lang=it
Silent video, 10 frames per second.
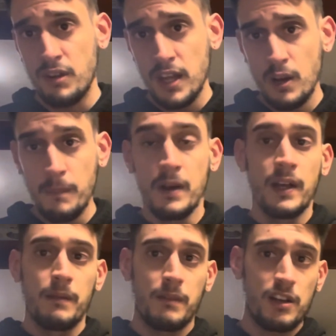Venom
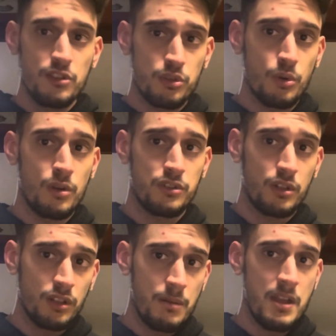ma non solo
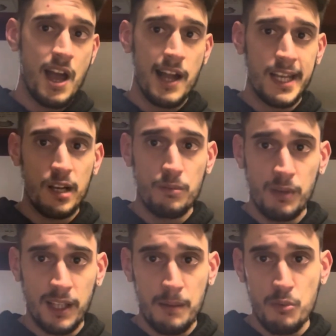secondo me anche con
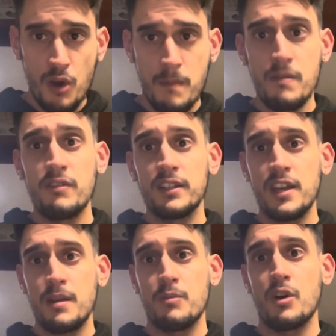Madame Web
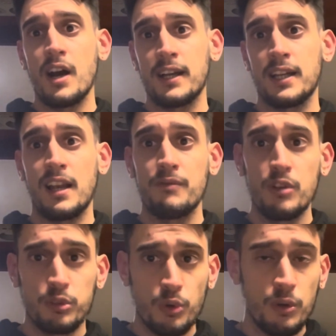vedremo anche
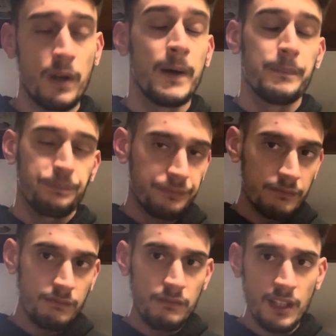l'avvoltoio
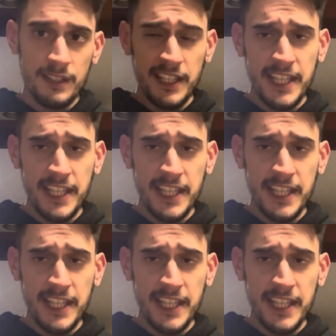di